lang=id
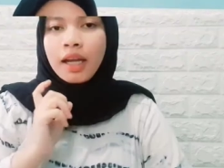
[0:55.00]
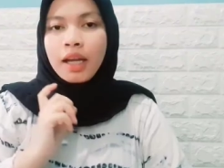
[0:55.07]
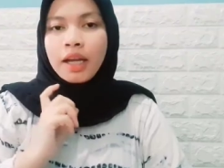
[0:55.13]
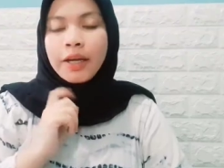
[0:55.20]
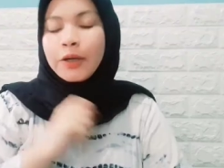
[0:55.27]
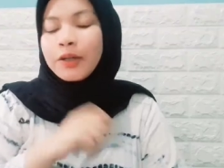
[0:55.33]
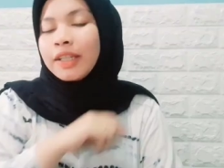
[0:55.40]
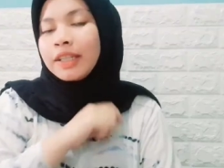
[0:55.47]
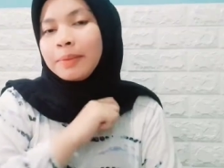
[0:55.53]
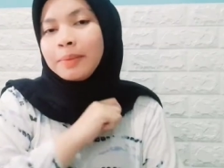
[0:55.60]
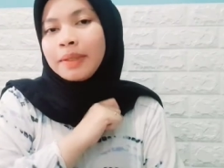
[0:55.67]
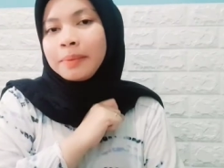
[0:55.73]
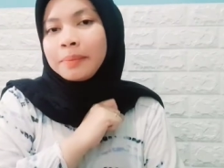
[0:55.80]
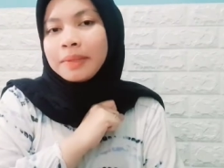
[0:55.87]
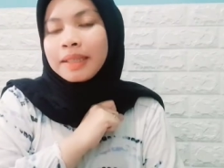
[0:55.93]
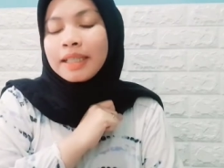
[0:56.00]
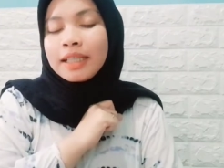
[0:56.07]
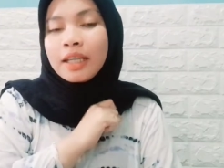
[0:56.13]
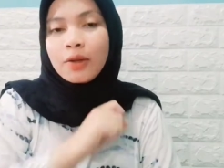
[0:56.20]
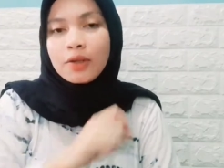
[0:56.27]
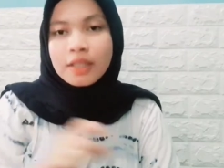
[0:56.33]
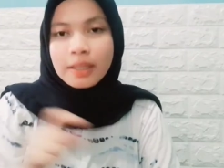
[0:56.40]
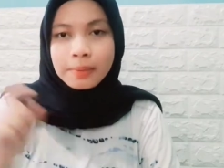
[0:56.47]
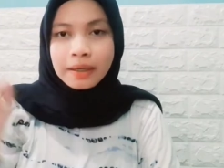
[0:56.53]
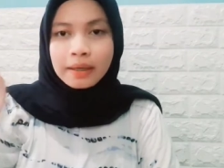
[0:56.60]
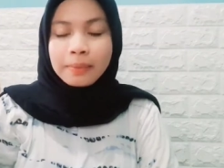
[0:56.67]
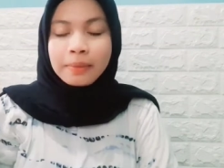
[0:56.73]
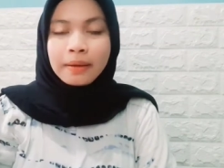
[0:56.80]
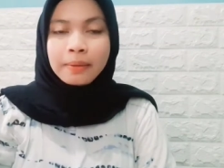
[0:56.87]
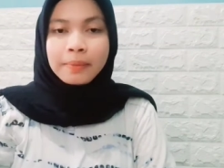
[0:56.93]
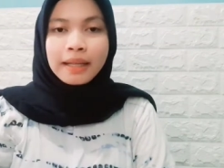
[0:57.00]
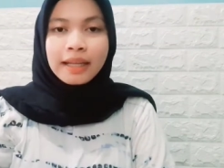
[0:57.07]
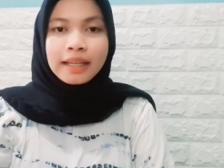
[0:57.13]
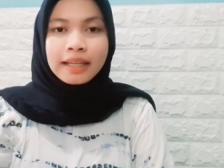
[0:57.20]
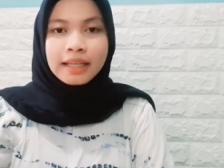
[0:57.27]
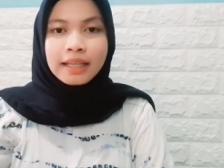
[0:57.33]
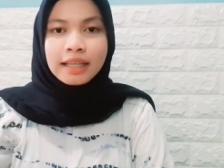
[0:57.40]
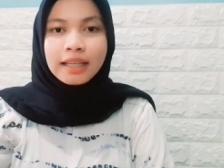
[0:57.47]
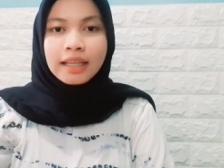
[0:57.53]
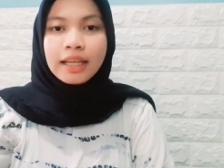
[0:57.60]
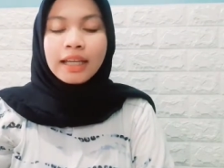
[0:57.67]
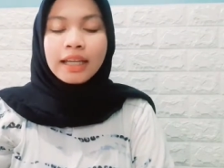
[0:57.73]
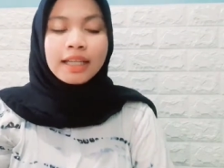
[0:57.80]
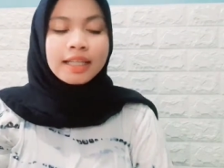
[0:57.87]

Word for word: Ya udah teman-teman, gak usah berlama-lama lagi.